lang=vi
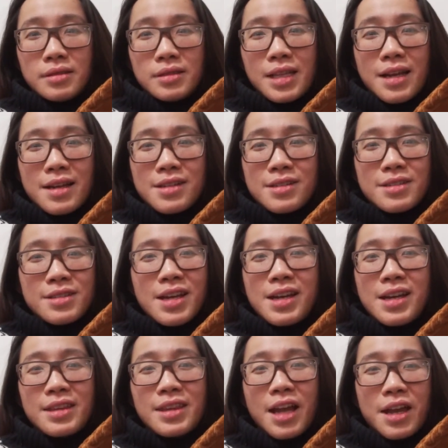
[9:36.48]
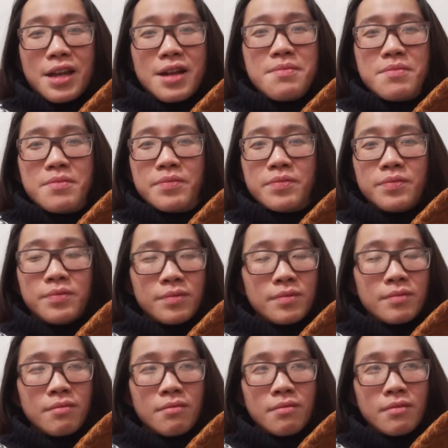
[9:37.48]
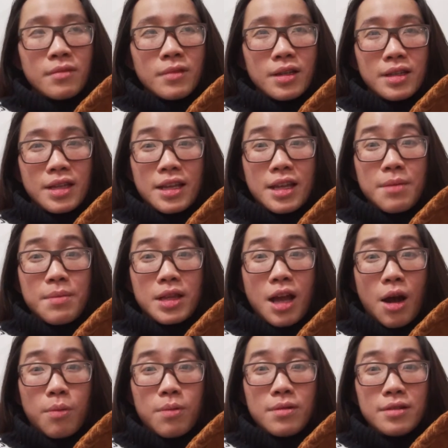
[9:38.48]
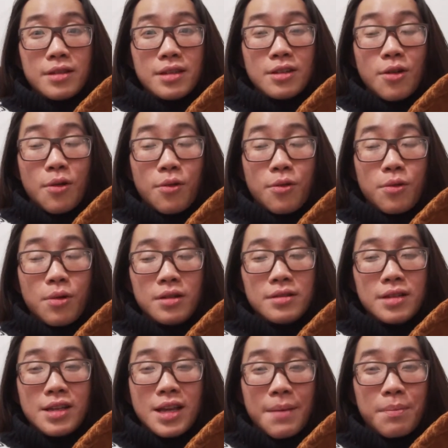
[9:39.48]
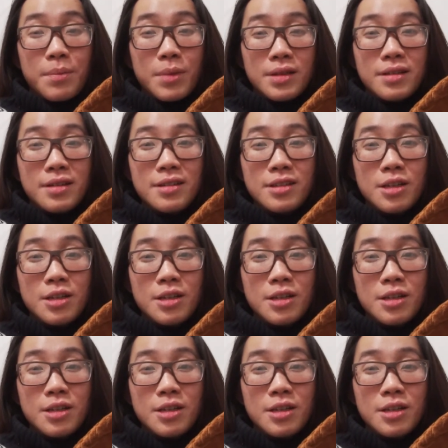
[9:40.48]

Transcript: người ta sân si ganh tị lắm ta thấy mình học nó ta trù á ta dập mình đó,